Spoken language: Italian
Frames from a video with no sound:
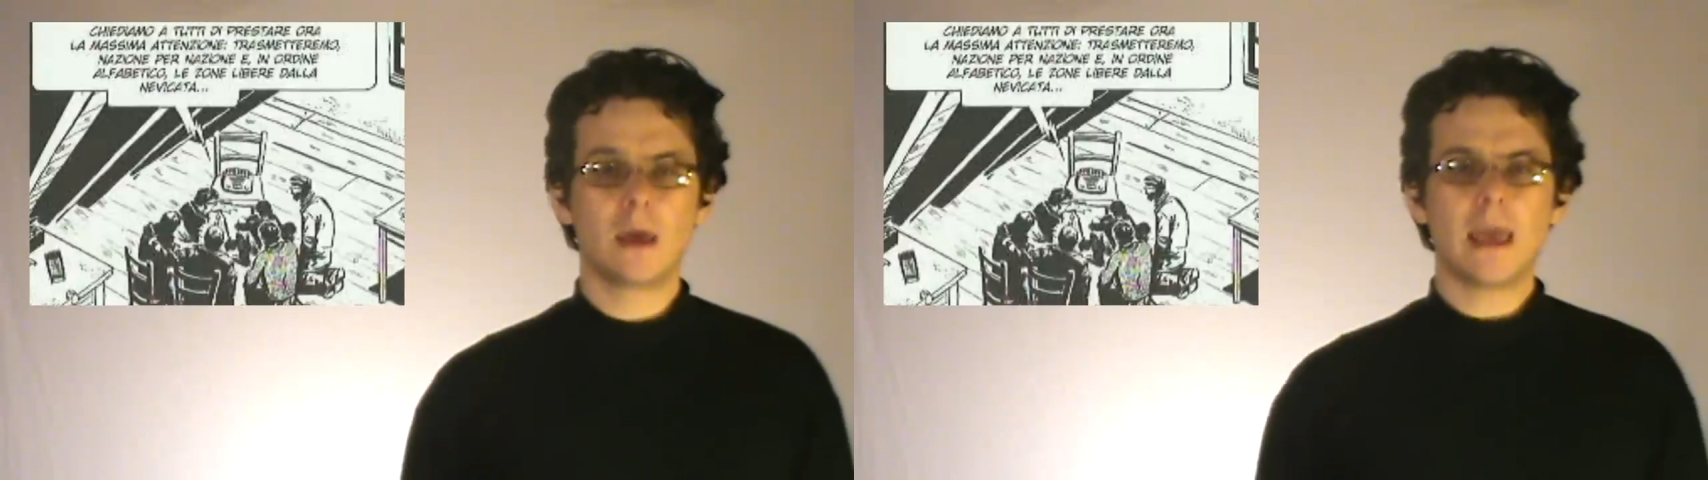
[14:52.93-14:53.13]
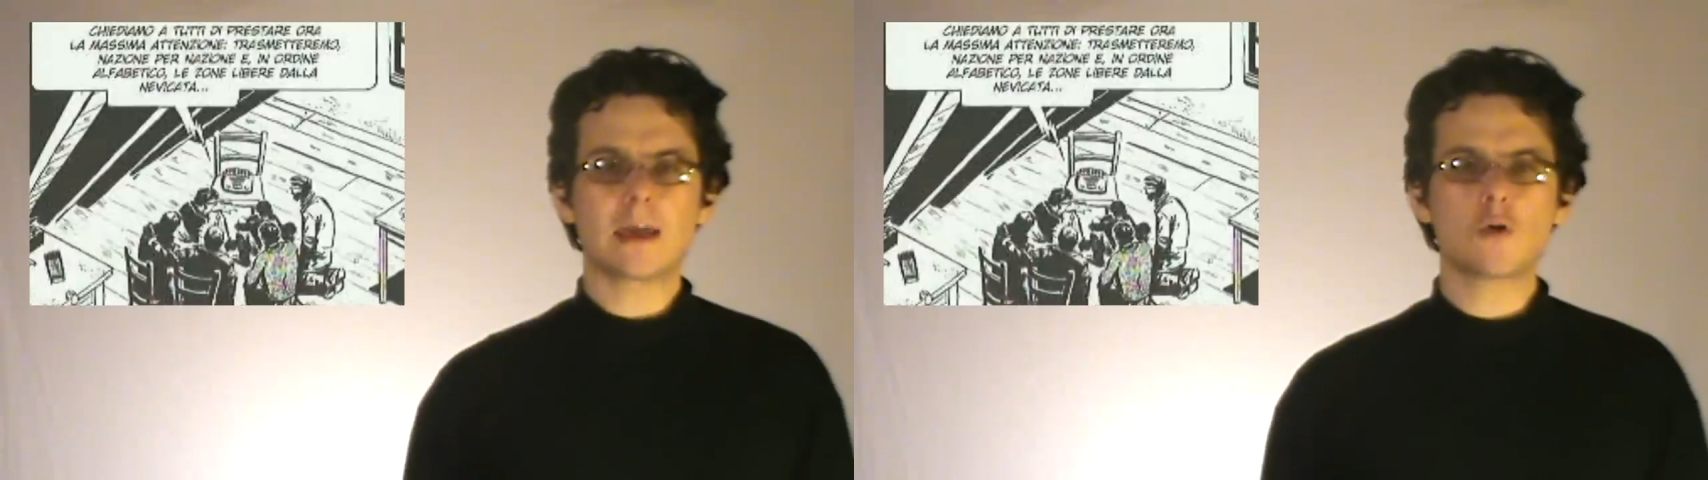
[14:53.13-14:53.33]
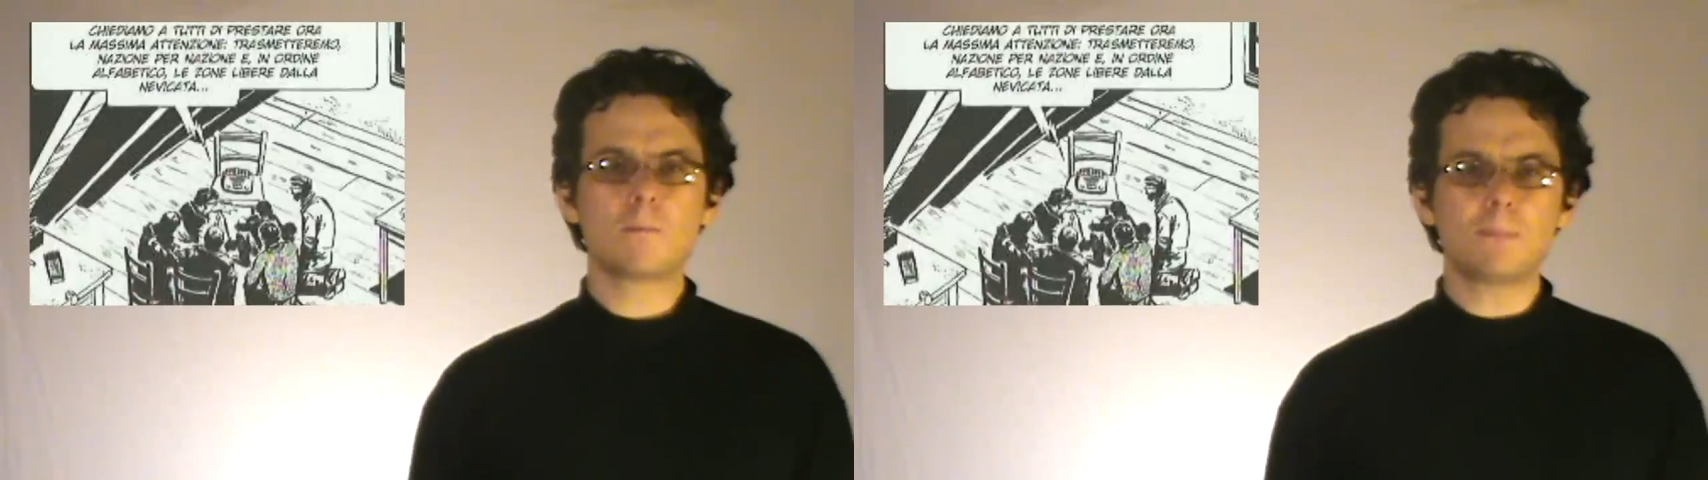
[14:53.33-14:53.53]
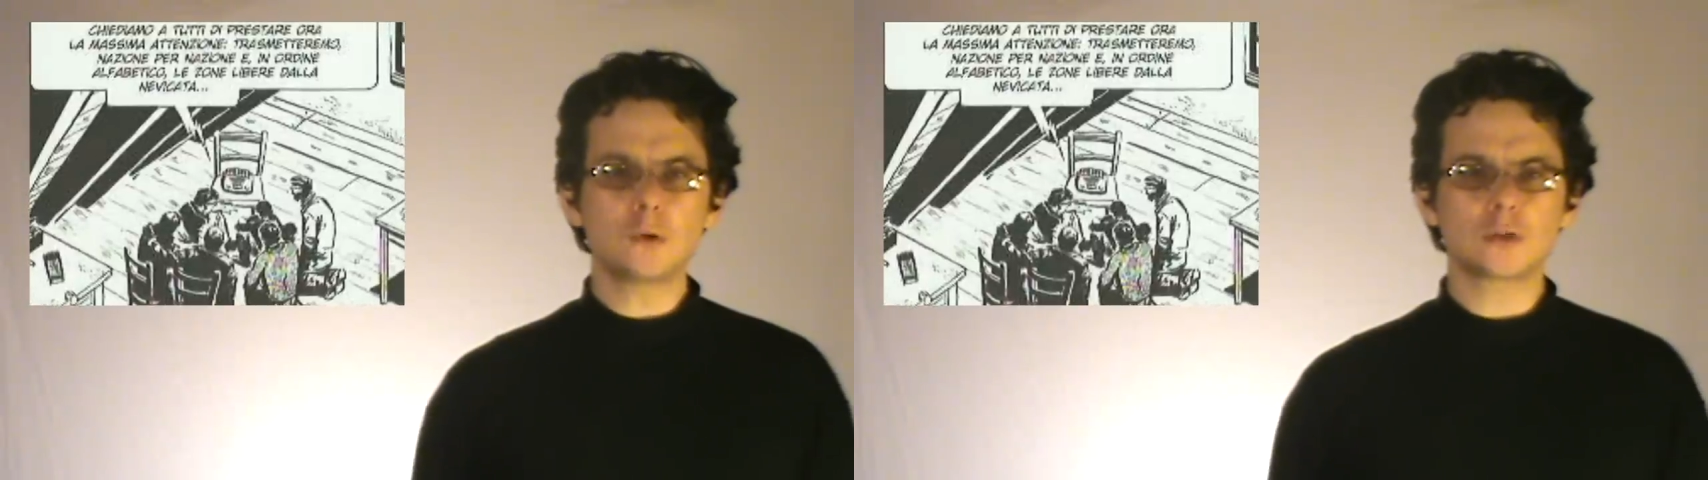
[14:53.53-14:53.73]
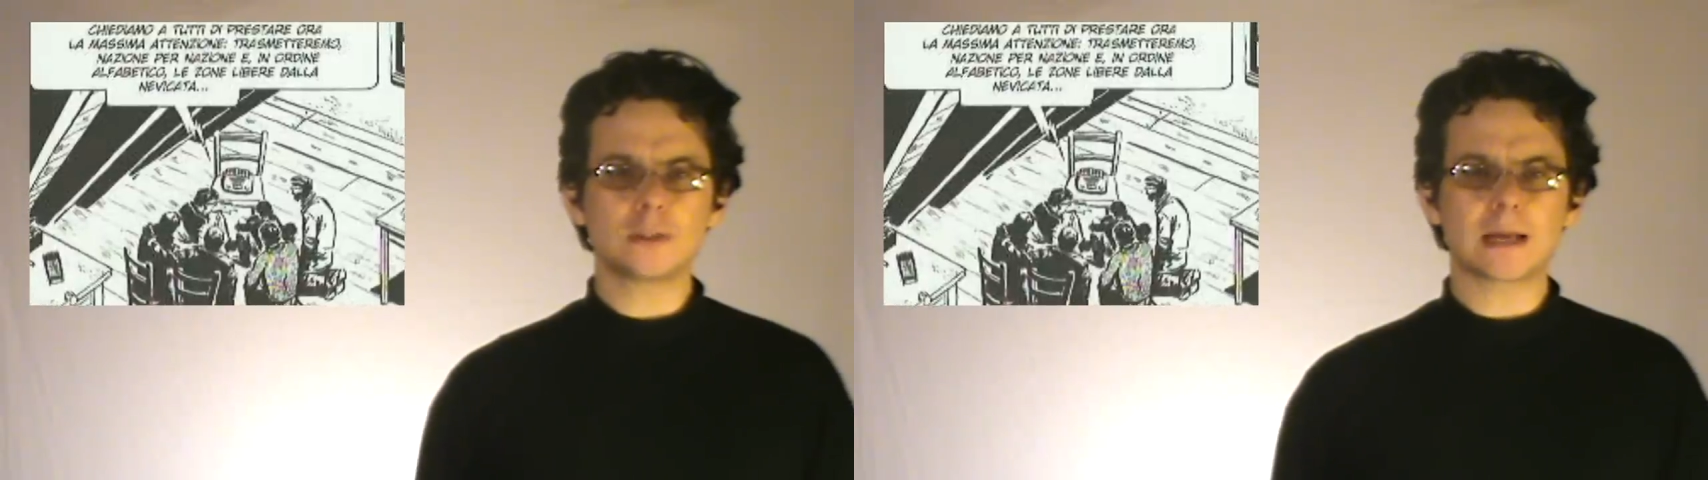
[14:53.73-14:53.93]
e che un
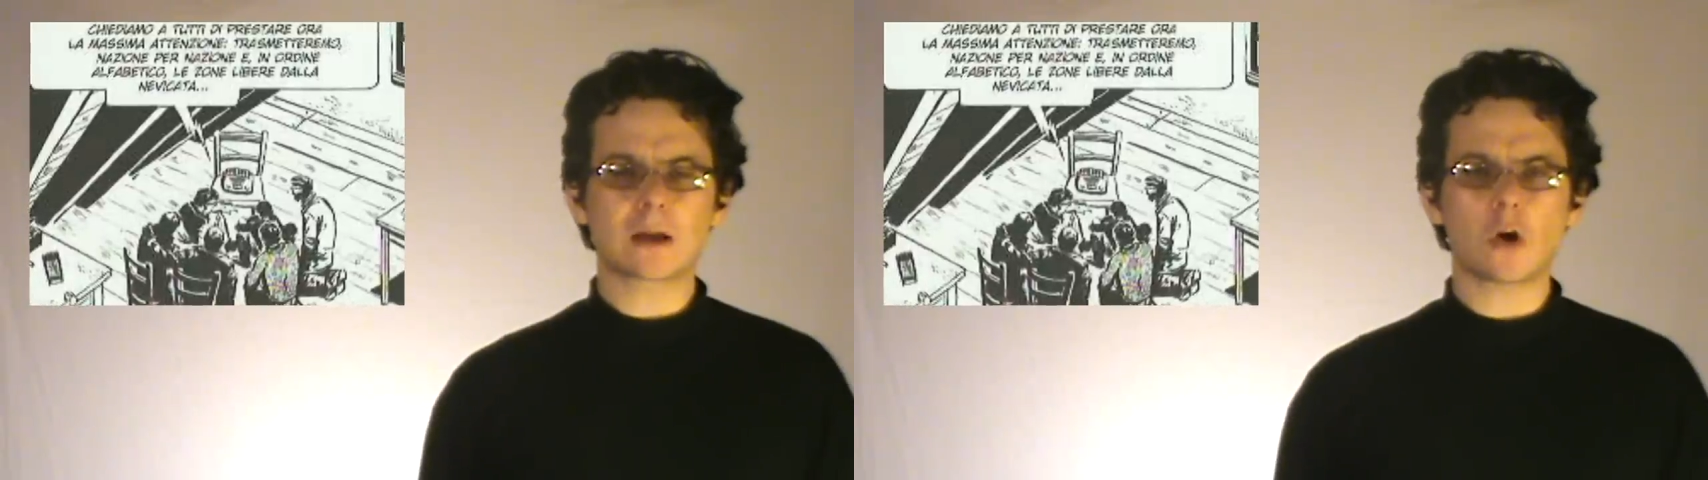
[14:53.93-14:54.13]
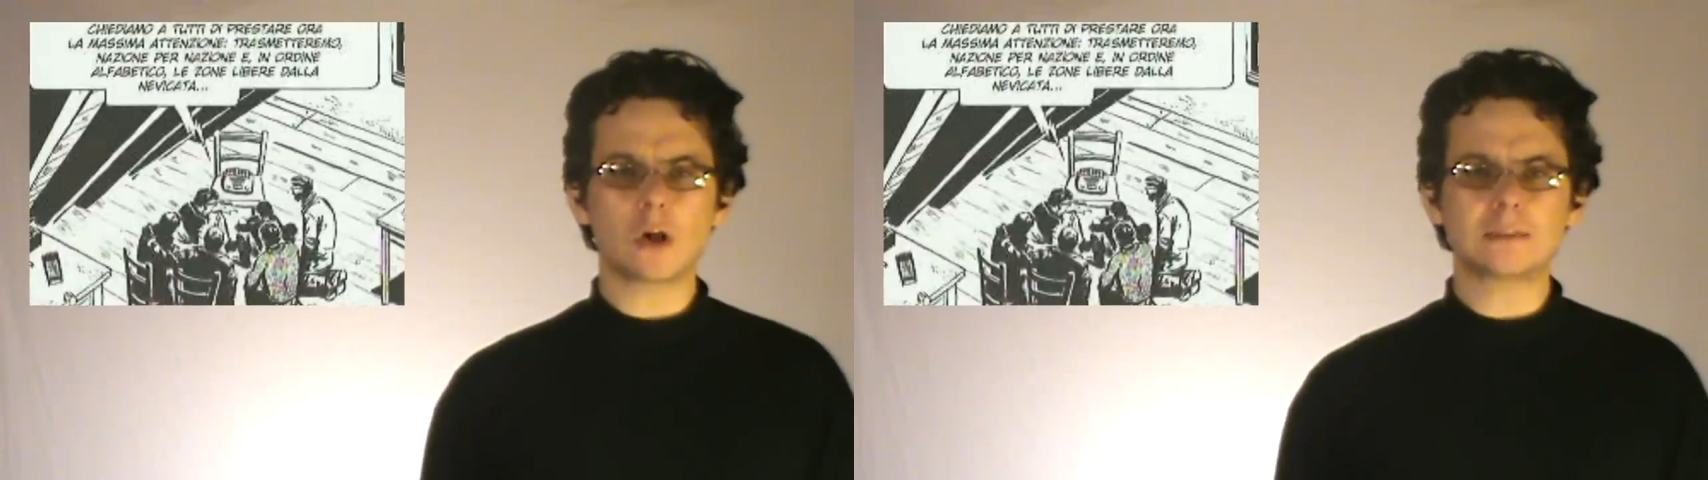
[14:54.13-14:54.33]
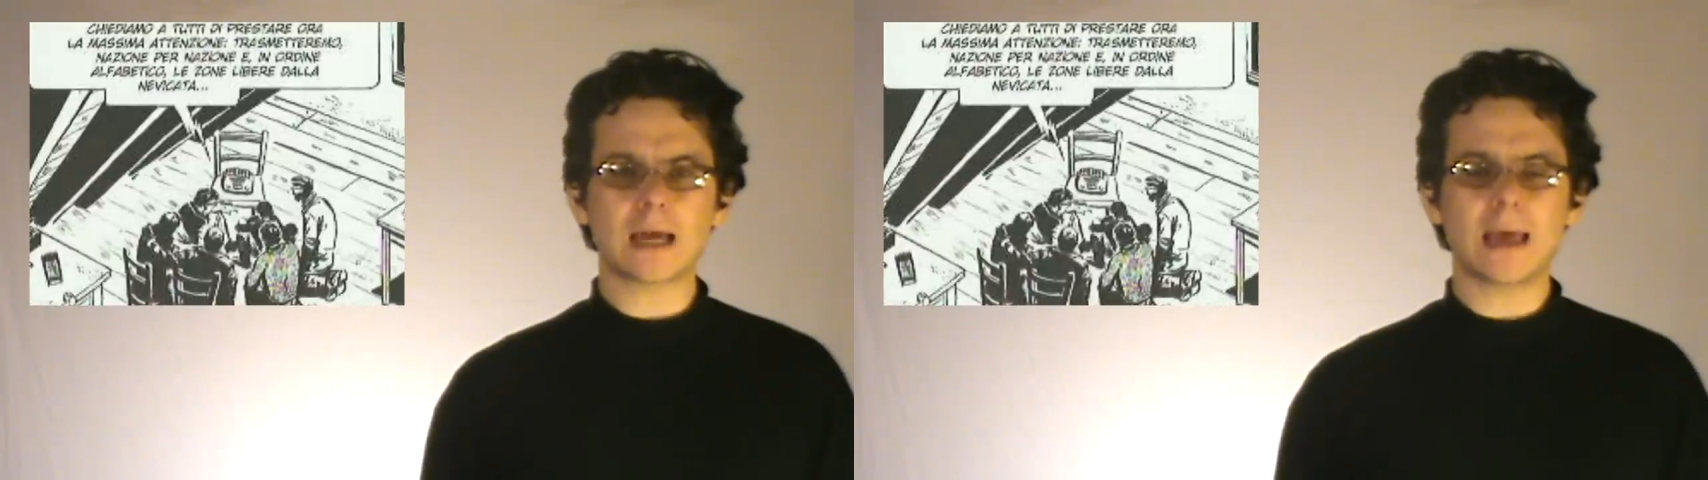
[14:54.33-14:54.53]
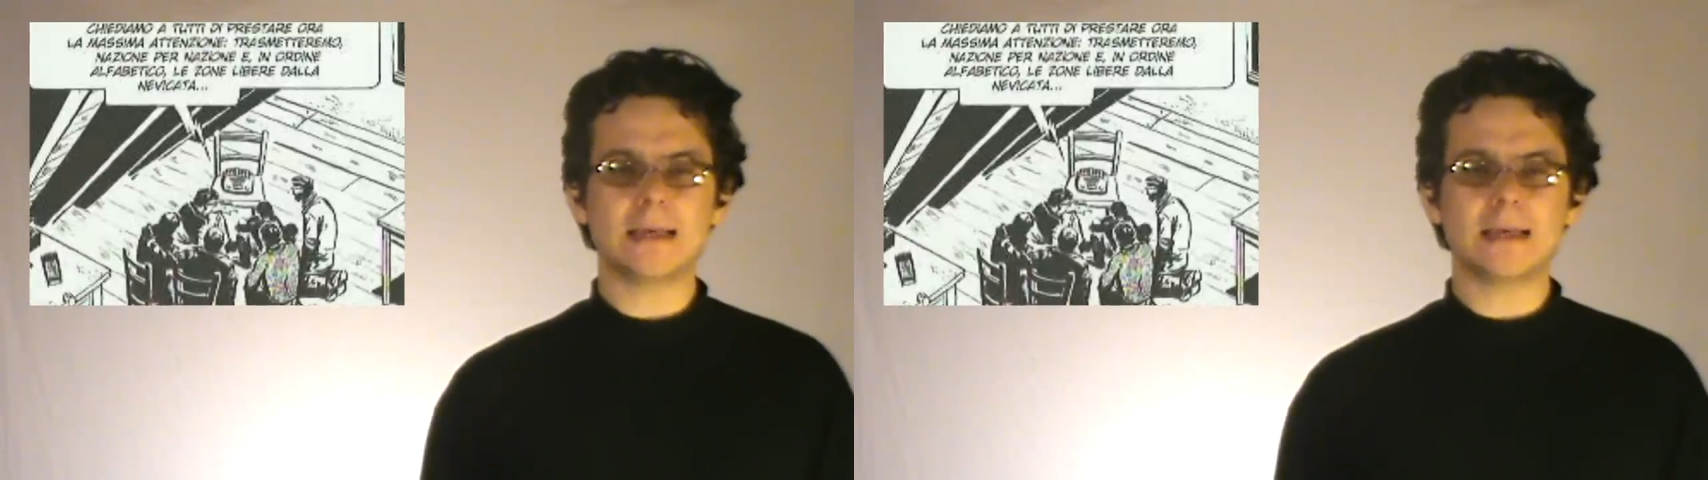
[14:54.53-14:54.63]
punto di raccolta